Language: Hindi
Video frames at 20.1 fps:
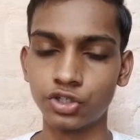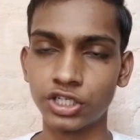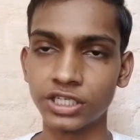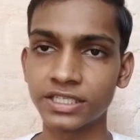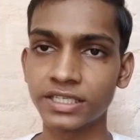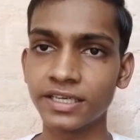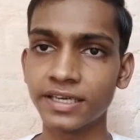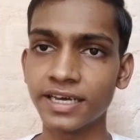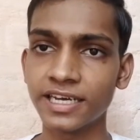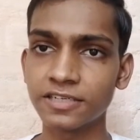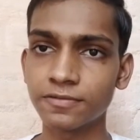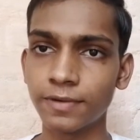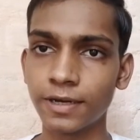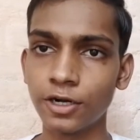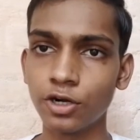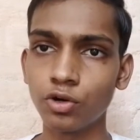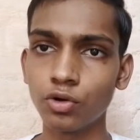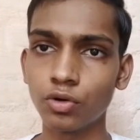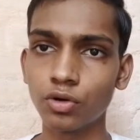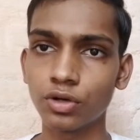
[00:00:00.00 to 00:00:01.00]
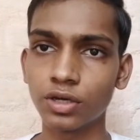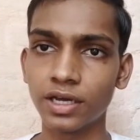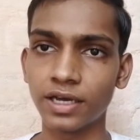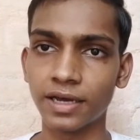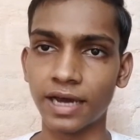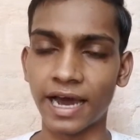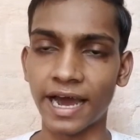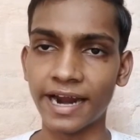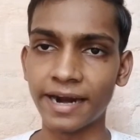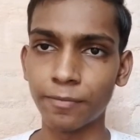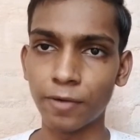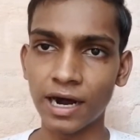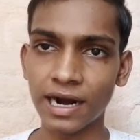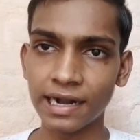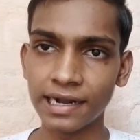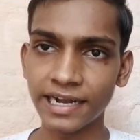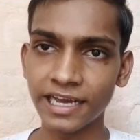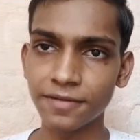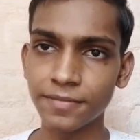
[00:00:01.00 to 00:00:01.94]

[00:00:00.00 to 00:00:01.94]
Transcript: जिसकी आज वैल्यू हाई ऑल